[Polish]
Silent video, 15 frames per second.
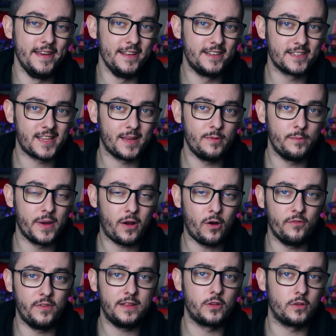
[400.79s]
i czasami
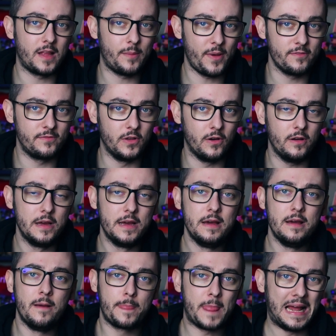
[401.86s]
bekowe, to na pewno,
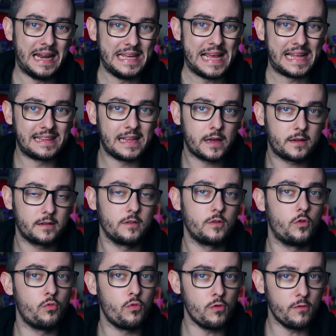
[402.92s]
ale jednak
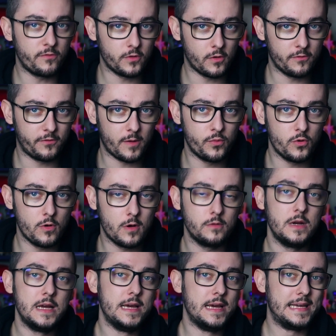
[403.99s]
główną fabułą
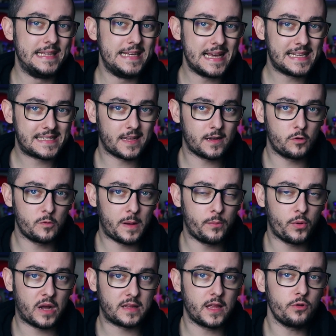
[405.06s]
jest ta grupa
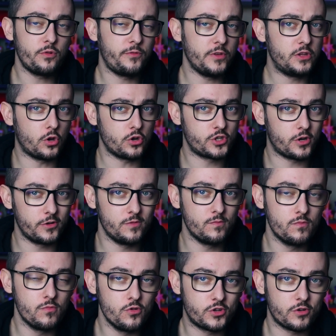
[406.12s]
bohaterów i to, że oni
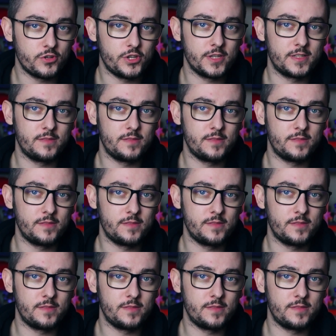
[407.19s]
muszą się